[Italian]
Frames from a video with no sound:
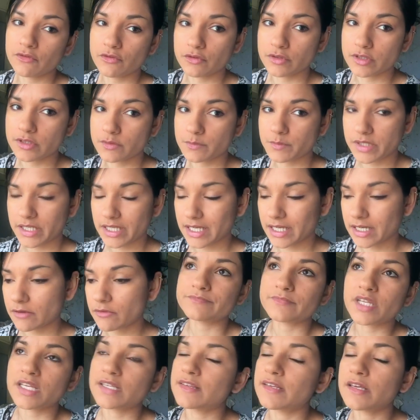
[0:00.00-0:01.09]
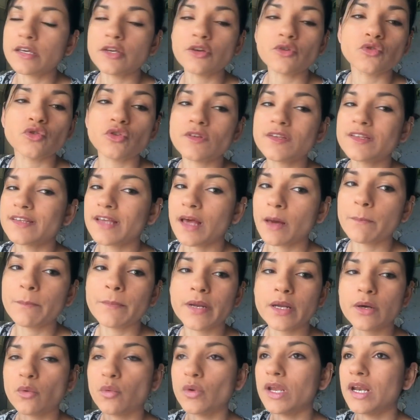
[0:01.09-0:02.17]
a Food Spring? Se io ho
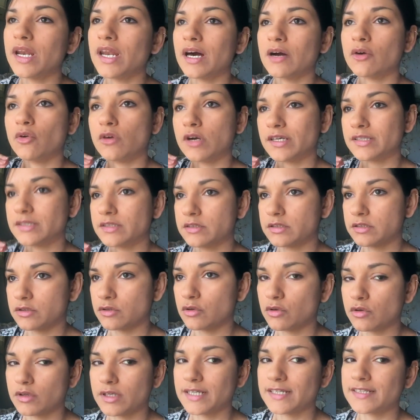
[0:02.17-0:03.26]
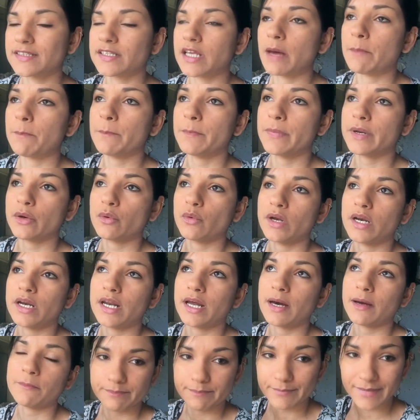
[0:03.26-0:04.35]
sempre quella colazione, sempre
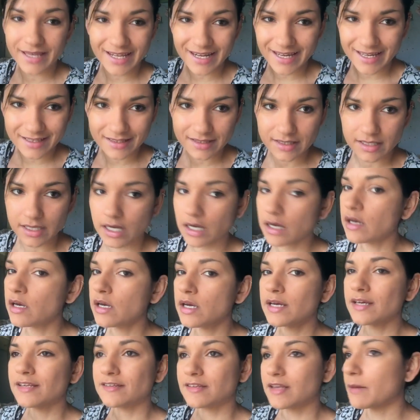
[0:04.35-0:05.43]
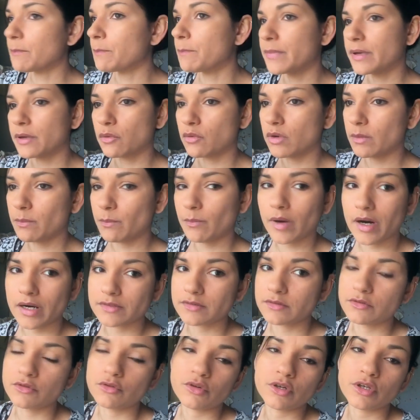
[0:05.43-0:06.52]
quella merenda, sempre quel
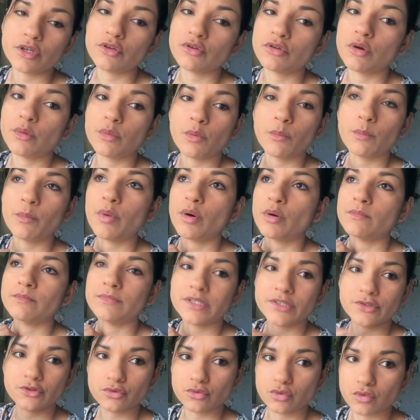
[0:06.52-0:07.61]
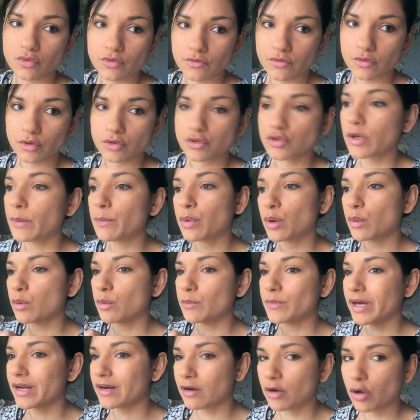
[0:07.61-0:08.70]
pasto, io dopo un po' mi stufo, cioè proprio
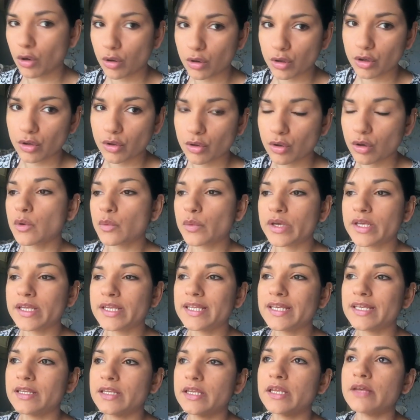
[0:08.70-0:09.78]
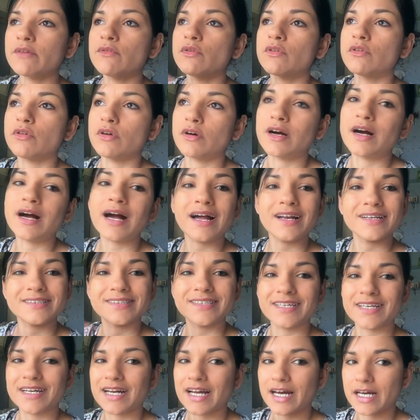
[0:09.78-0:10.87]
mi annoio. Quindi devo
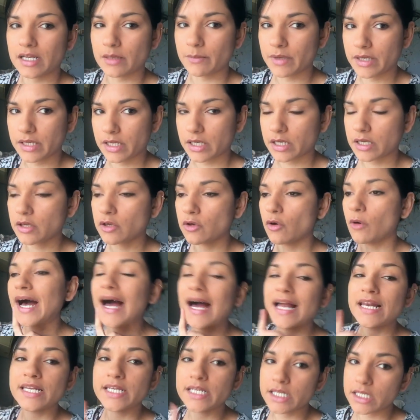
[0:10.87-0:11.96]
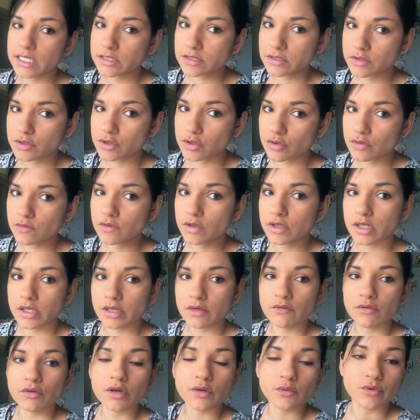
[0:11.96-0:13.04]
alternare parecchio. All'inizio
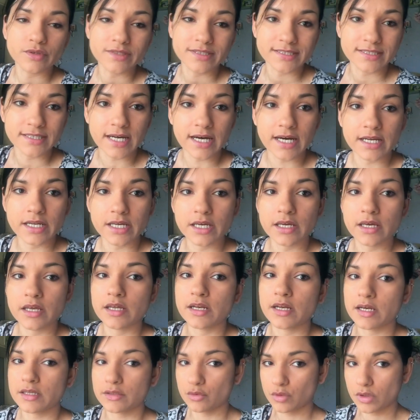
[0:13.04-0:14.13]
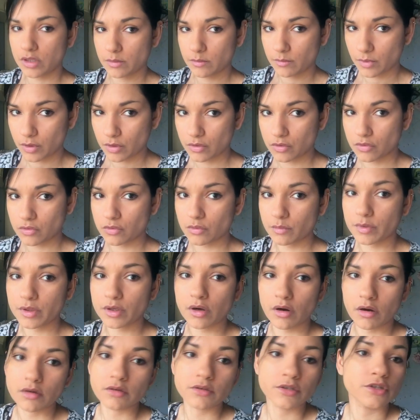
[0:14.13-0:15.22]
volevo acquistare Natural Mojo,
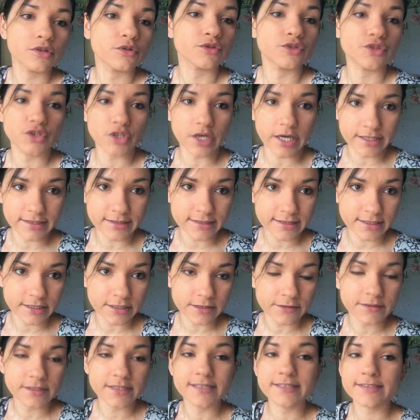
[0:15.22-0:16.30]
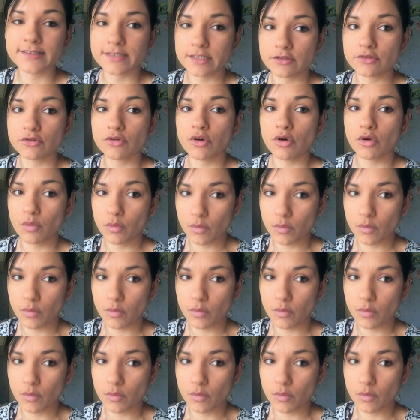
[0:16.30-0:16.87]
però io gente, il sito l'ho